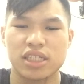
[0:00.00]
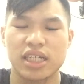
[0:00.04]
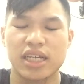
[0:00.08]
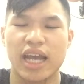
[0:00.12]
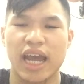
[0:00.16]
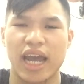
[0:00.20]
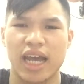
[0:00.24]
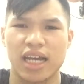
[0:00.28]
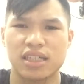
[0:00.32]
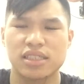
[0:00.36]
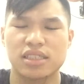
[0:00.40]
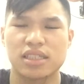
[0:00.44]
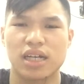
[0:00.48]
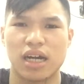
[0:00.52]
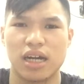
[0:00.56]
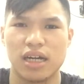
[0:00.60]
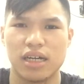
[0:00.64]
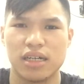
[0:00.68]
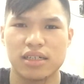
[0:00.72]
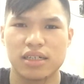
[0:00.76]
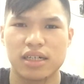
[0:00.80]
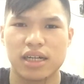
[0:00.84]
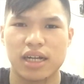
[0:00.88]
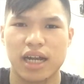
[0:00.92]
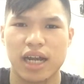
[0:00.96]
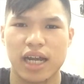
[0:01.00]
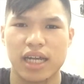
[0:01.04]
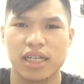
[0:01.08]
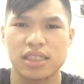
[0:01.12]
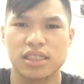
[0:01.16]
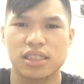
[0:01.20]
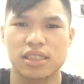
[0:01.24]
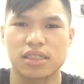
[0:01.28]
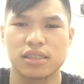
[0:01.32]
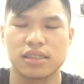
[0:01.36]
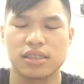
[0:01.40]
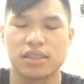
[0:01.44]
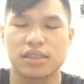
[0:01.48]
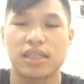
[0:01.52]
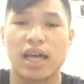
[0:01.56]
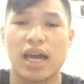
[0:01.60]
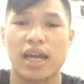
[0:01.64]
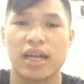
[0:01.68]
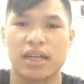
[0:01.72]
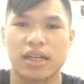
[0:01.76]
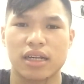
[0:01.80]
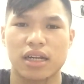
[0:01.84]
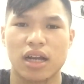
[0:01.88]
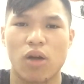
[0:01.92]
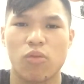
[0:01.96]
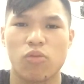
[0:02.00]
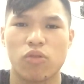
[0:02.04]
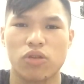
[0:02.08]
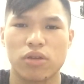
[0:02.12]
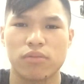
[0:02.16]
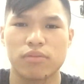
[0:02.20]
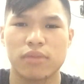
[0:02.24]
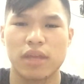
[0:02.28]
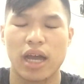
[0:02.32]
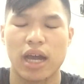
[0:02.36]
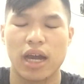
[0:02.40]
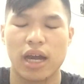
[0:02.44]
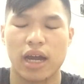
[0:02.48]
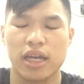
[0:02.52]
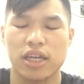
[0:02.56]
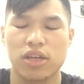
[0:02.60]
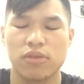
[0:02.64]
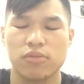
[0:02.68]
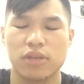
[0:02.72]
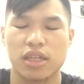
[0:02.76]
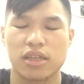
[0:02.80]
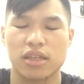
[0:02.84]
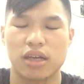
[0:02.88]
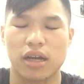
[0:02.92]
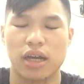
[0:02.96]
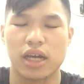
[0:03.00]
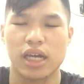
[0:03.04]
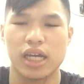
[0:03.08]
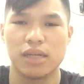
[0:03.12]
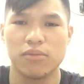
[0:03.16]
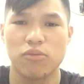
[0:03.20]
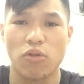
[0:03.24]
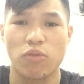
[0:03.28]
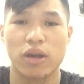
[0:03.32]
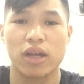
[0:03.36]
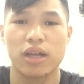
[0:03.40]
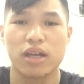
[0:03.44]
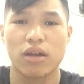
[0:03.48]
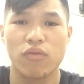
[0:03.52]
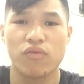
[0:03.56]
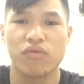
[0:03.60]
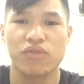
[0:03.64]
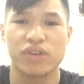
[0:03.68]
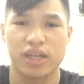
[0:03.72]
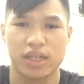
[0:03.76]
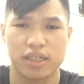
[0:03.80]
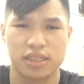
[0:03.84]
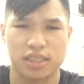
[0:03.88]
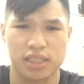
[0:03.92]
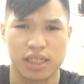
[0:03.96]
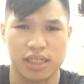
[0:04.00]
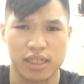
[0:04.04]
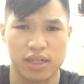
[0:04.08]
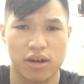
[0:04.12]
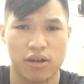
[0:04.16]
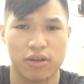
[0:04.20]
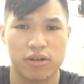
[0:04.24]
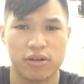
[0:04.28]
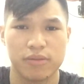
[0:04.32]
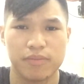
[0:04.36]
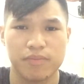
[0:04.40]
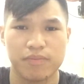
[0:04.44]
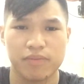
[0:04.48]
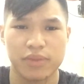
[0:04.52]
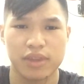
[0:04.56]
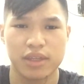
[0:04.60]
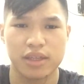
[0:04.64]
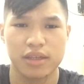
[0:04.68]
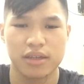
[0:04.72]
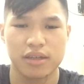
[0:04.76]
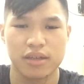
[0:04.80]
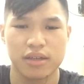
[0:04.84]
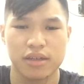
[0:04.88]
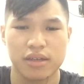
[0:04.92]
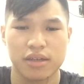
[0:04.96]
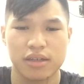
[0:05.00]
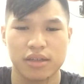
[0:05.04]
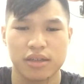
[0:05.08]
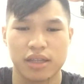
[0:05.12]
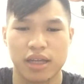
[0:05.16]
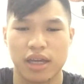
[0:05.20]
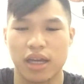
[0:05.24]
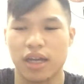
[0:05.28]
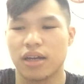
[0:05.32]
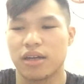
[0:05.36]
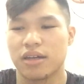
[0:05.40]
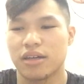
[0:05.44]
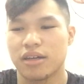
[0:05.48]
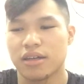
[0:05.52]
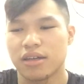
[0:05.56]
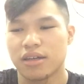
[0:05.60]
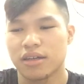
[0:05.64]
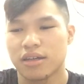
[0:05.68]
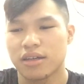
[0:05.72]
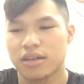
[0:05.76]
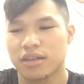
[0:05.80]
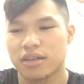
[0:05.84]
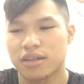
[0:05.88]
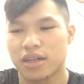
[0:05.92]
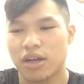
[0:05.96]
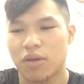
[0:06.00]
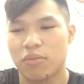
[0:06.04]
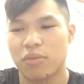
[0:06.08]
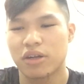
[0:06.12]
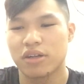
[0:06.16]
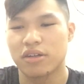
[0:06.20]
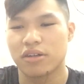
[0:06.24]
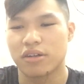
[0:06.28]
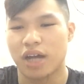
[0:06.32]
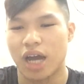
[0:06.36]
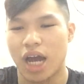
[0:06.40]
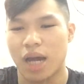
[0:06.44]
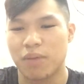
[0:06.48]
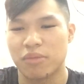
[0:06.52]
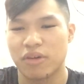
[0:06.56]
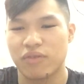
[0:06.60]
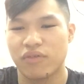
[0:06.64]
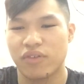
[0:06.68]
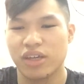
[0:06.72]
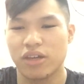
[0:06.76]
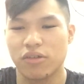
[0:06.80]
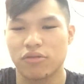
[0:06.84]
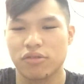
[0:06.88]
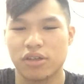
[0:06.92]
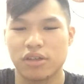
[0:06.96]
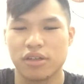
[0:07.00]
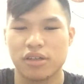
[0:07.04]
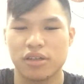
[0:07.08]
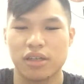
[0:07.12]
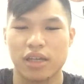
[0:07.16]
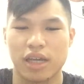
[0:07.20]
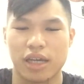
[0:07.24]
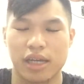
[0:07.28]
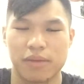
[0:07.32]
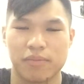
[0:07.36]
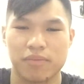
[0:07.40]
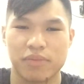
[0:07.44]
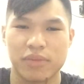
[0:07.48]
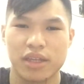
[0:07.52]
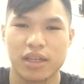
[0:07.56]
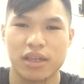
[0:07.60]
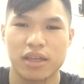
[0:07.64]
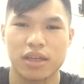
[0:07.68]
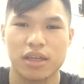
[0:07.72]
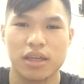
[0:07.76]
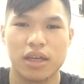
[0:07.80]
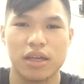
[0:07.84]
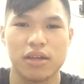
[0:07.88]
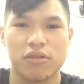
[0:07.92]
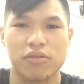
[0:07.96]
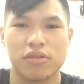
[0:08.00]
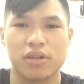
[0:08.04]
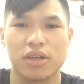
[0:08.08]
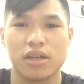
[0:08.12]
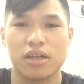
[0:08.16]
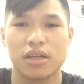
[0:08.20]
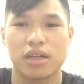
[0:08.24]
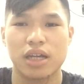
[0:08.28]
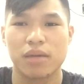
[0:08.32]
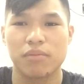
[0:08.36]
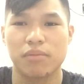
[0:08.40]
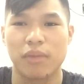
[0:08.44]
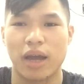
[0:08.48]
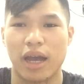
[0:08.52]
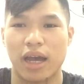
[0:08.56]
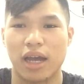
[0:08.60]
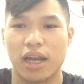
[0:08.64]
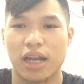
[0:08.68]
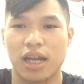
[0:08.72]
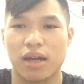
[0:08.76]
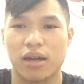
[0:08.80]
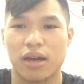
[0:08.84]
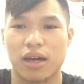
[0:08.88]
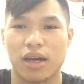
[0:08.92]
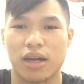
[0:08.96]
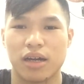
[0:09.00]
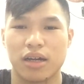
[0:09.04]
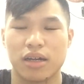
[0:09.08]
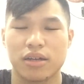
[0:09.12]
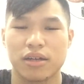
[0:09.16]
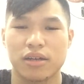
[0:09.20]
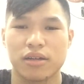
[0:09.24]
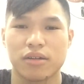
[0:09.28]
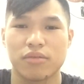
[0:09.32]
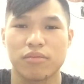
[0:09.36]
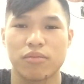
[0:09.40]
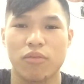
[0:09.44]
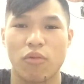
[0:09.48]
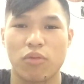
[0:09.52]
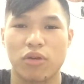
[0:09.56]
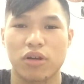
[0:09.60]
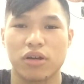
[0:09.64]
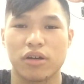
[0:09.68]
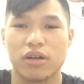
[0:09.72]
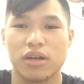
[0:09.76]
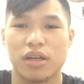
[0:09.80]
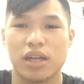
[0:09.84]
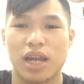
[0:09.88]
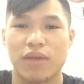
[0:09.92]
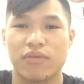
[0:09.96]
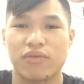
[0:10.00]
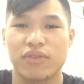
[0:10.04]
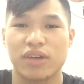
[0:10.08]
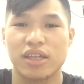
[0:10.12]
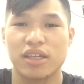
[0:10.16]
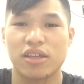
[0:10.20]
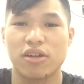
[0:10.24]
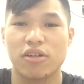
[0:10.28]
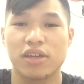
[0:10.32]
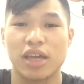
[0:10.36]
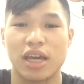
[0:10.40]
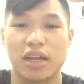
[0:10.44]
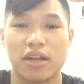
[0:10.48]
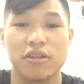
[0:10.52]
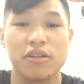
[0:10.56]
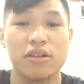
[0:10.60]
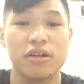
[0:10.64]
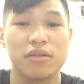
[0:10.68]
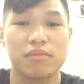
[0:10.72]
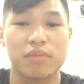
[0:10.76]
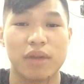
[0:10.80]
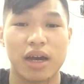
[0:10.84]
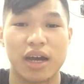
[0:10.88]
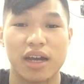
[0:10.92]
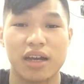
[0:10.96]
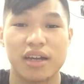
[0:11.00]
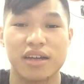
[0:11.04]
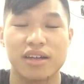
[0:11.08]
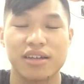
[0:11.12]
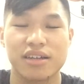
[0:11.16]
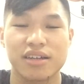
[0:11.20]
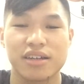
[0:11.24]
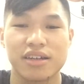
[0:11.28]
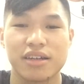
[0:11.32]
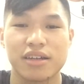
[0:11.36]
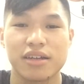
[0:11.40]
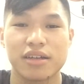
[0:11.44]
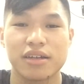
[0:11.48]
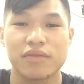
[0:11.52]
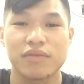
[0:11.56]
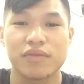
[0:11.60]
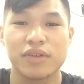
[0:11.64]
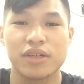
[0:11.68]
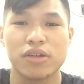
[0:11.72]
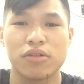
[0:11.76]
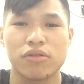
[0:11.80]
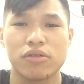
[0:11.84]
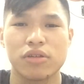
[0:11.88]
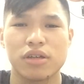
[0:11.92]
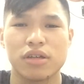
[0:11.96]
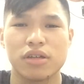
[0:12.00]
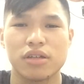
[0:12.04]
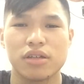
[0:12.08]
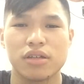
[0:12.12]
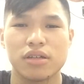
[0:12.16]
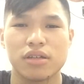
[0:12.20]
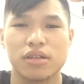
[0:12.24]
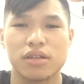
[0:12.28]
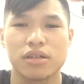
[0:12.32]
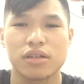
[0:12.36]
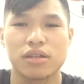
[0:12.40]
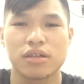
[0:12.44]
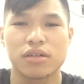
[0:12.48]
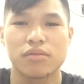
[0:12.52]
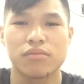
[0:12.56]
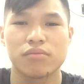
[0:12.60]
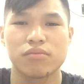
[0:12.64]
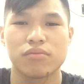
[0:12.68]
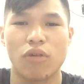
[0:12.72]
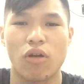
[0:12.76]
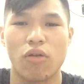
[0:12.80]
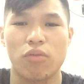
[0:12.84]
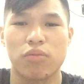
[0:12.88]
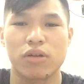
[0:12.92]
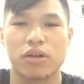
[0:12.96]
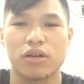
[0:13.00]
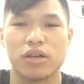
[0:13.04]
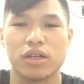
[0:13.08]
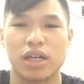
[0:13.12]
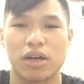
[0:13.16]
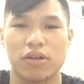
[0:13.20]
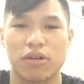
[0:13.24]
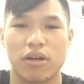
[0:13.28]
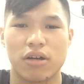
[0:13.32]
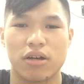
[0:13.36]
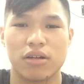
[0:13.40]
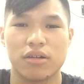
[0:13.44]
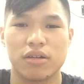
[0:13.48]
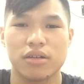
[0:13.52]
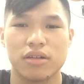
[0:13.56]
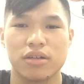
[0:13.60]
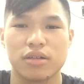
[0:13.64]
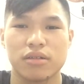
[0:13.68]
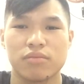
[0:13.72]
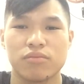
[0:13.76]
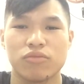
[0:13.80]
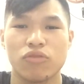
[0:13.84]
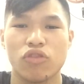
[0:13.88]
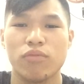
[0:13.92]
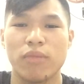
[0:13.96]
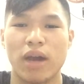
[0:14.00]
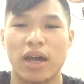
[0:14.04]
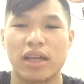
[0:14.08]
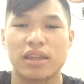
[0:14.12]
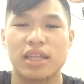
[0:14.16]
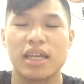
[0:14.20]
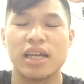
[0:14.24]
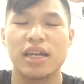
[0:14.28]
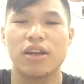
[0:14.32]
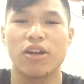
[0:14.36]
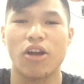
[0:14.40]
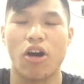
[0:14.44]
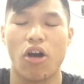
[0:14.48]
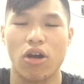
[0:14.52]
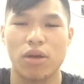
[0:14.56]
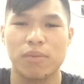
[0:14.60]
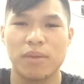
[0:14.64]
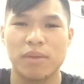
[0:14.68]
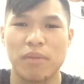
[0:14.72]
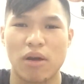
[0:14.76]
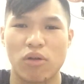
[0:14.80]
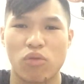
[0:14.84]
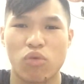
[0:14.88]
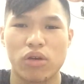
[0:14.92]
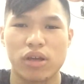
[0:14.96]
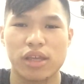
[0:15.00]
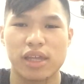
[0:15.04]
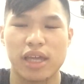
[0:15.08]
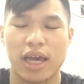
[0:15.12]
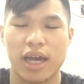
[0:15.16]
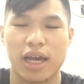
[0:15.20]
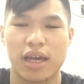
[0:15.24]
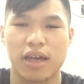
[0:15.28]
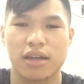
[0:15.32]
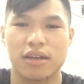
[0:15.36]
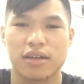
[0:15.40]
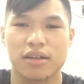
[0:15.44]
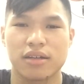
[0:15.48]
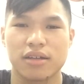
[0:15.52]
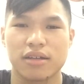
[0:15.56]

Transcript: cản trở cái sự thành công của chúng ta khi chúng ta thực hiện một cái công việc gì đó nè. Trong cái trường hợp mà ví dụ như vậy, ví dụ như các bạn là một người làm việc cho nhà nước, mà ví dụ như một người nào đó muốn bạn tiết lộ cái bí mật quốc gia